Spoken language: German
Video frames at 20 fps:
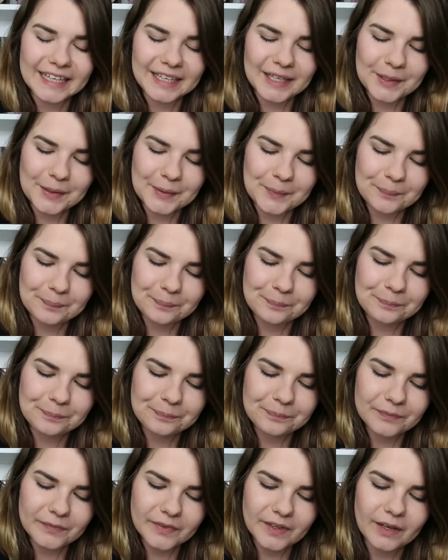
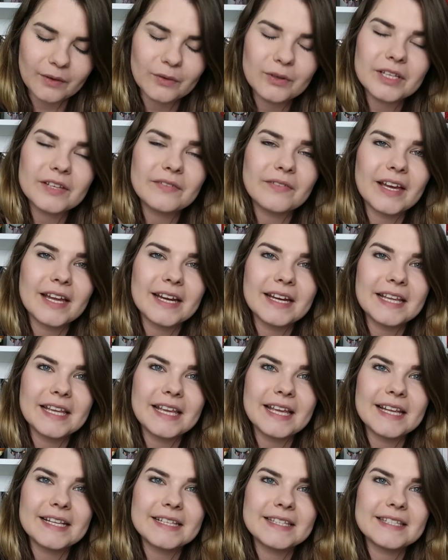Ähm, und ich werde
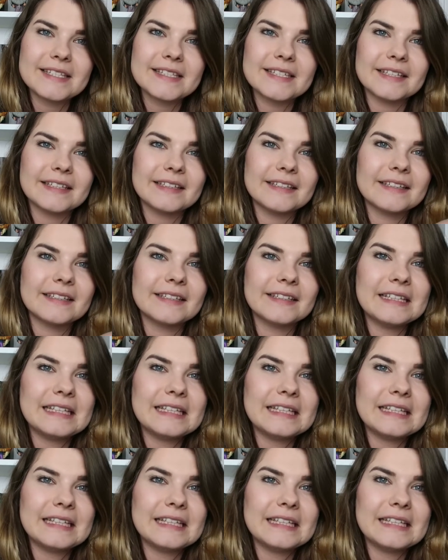jetzt äh,